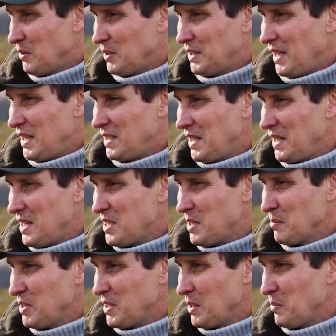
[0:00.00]
Вот на этой
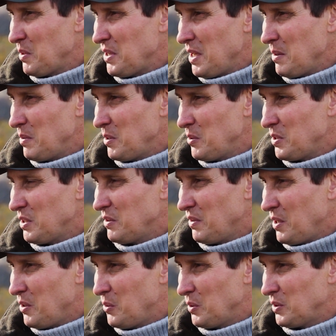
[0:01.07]
речке мы с тобой не были уже
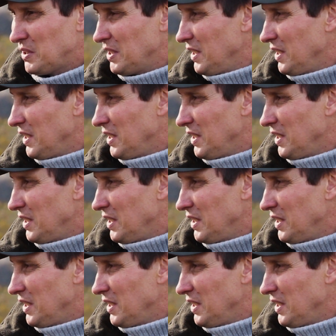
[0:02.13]
два года.